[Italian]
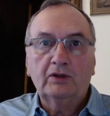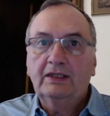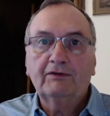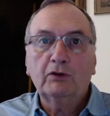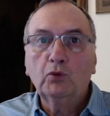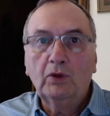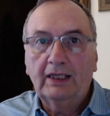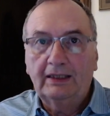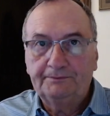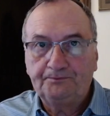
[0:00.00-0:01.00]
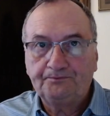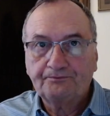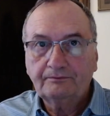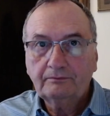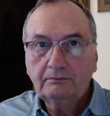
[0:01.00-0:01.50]
non gli dava nulla.
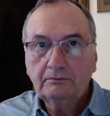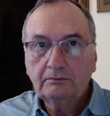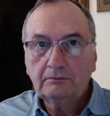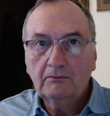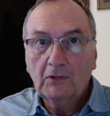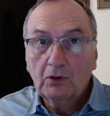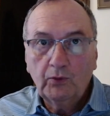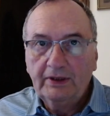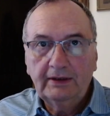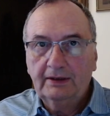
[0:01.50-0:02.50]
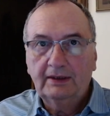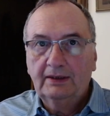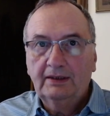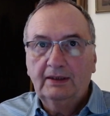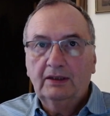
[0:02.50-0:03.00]
Quindi
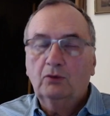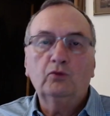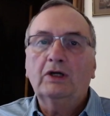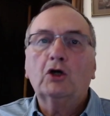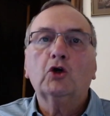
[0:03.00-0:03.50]
una